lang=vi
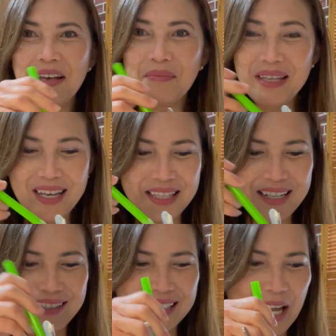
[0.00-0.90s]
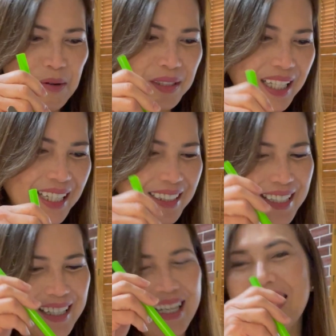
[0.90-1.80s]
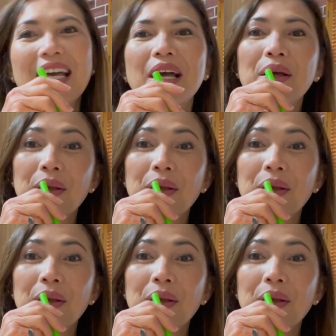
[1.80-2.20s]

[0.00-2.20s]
bây giờ thì hương sẽ uống thử nha cả nhà